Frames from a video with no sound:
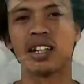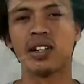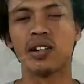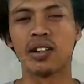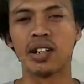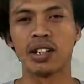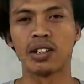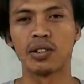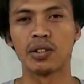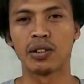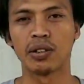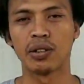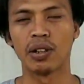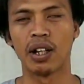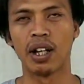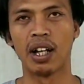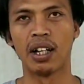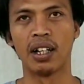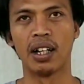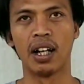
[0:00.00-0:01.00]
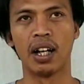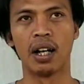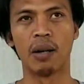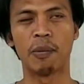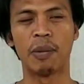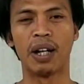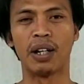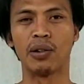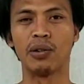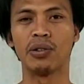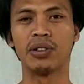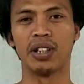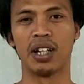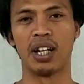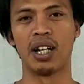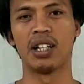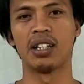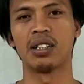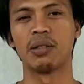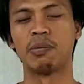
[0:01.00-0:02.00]
telur itu ada
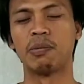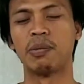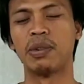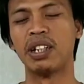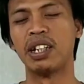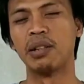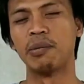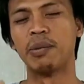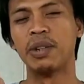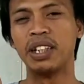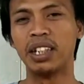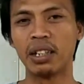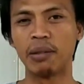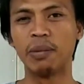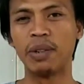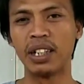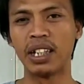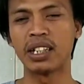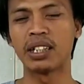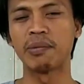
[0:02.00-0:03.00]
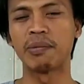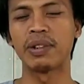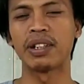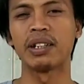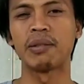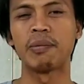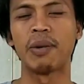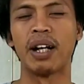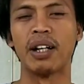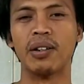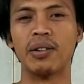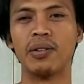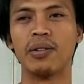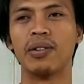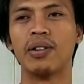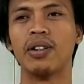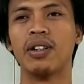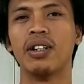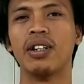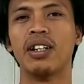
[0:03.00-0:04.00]
panuknya bintik-bintik seperti panuk
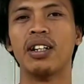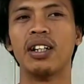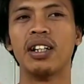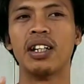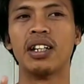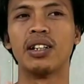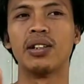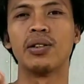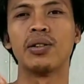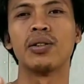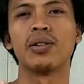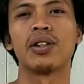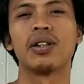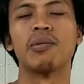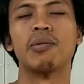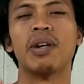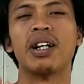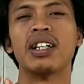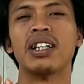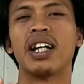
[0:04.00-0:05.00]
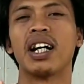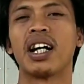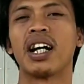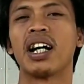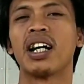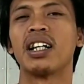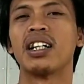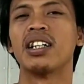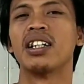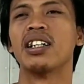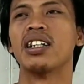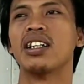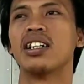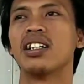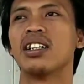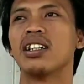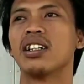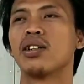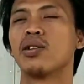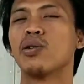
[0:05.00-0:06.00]
itu kebanyakan
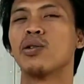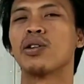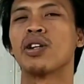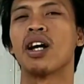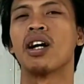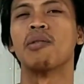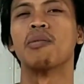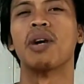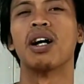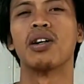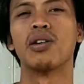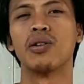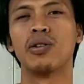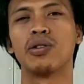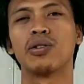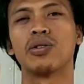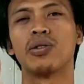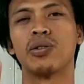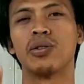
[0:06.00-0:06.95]
kurang bagus